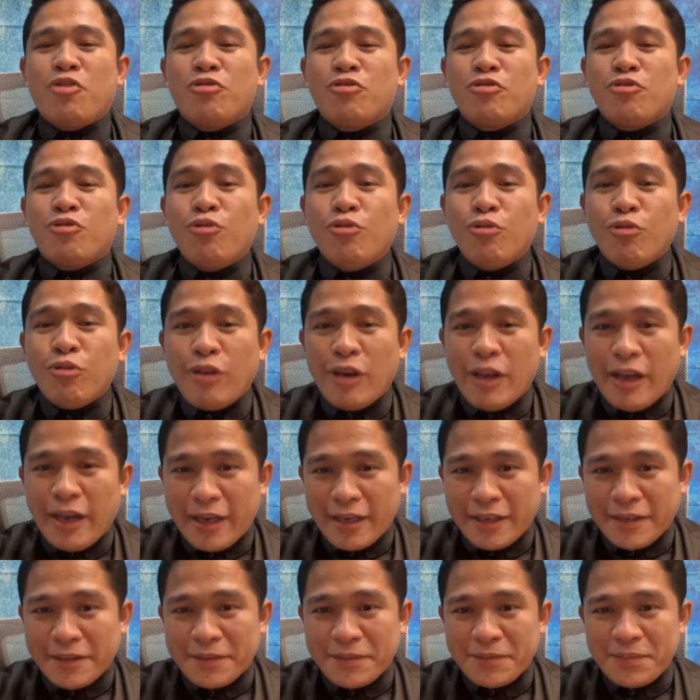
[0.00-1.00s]
merong
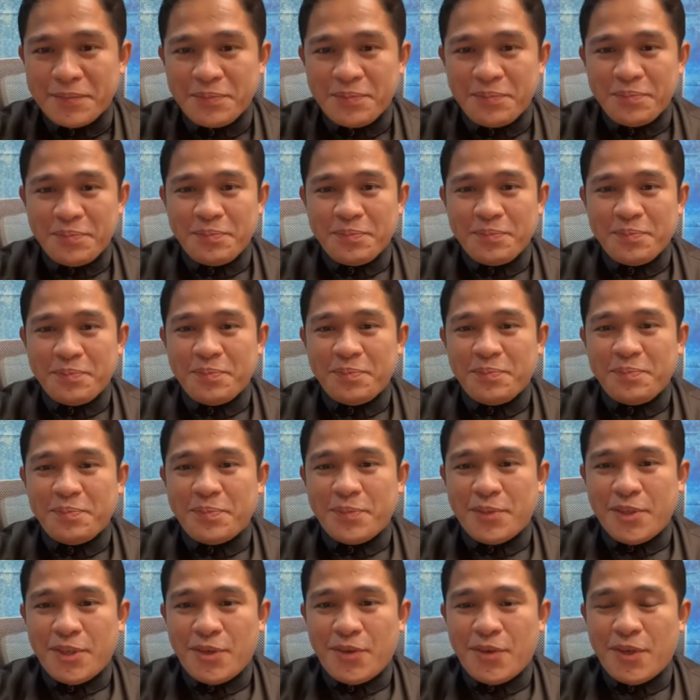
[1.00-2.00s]
kulang.
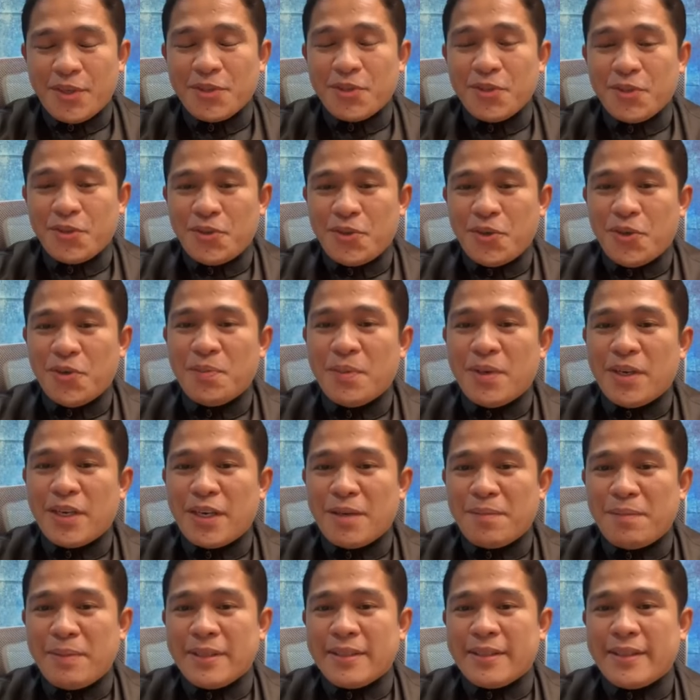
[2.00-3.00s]
Pero ang totoo
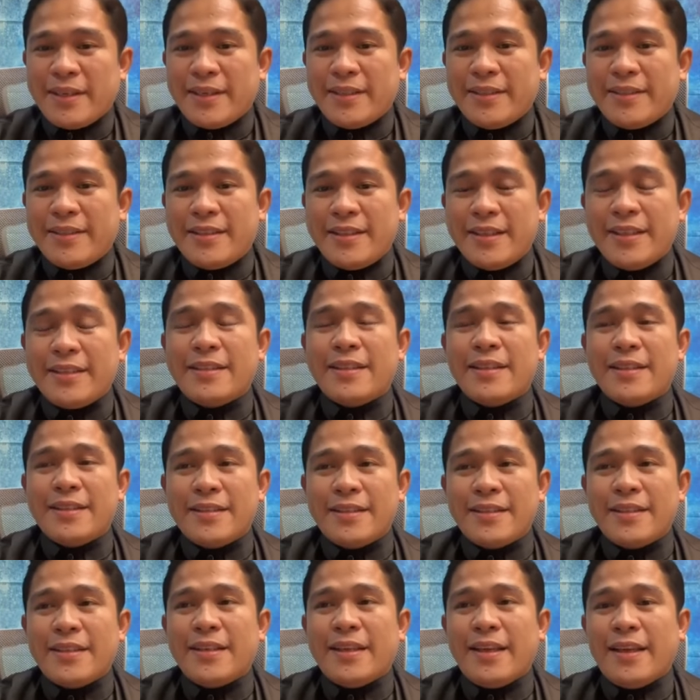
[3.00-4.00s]
mga kapatid, 3380
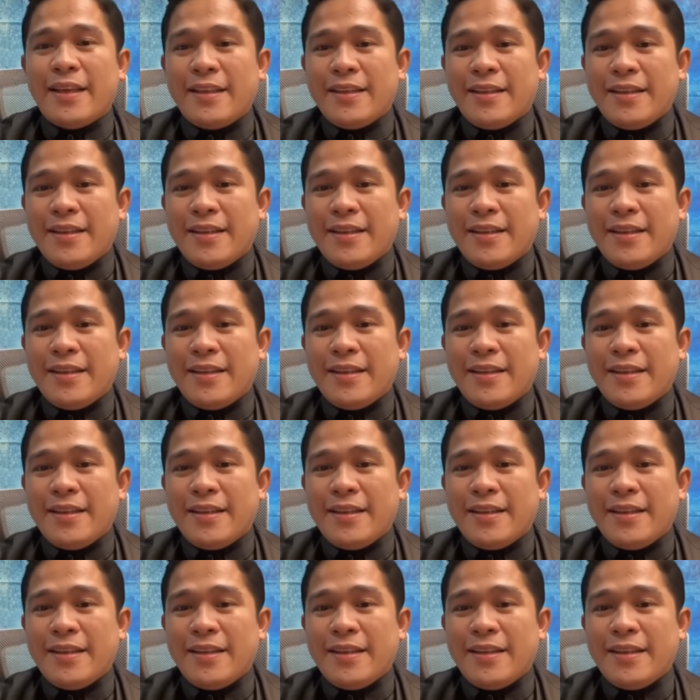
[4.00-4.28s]
uh,